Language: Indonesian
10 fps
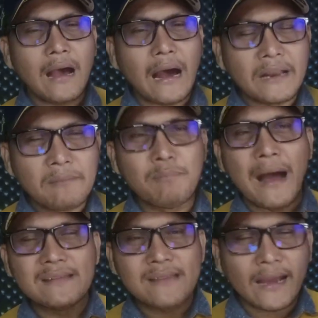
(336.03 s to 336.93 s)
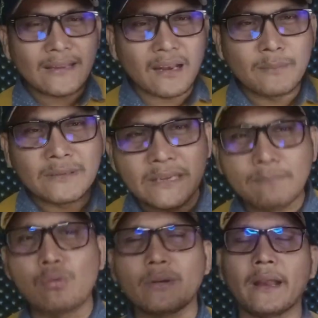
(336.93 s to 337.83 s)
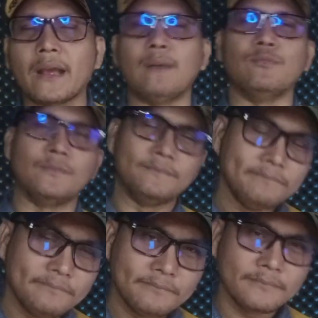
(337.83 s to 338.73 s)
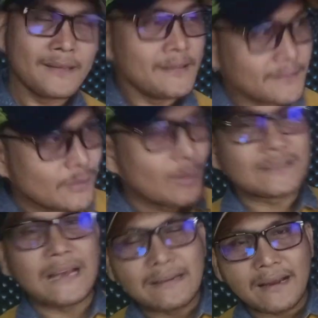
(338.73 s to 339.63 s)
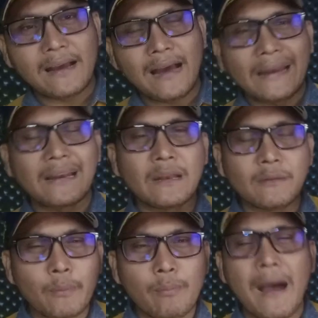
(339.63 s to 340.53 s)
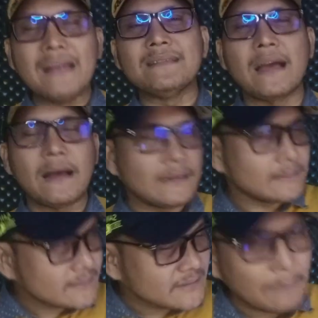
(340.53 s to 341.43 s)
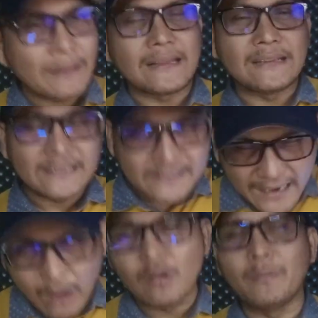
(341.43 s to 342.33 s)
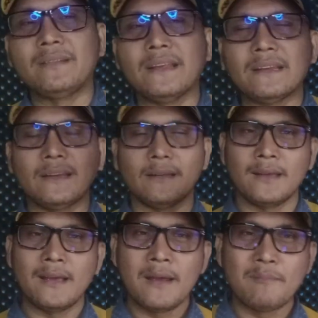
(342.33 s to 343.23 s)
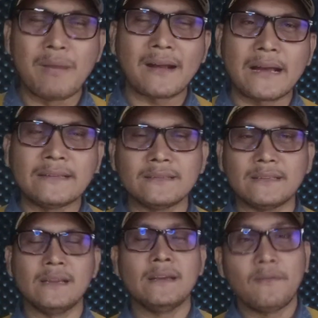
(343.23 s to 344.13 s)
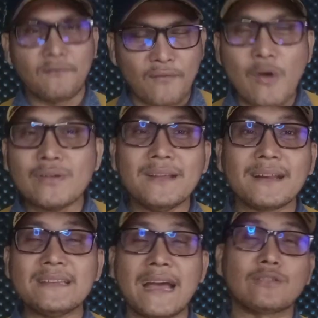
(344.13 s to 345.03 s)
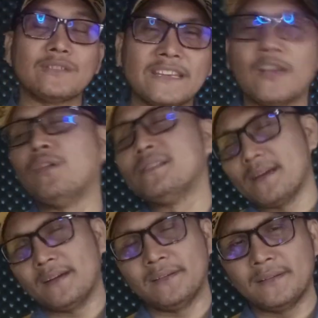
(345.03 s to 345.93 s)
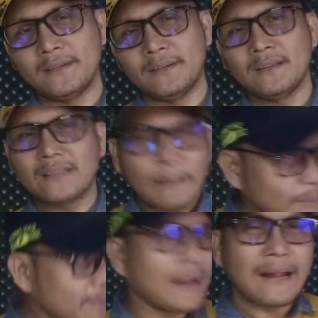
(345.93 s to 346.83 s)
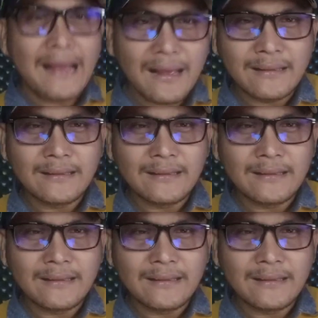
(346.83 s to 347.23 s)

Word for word: ada banyak yang lebih sibuk dari kamu. Di luar sana ada yang lebih banyak jabatannya jauh lebih tinggi, bahkan foundernya atau CEO-nya. Tapi mereka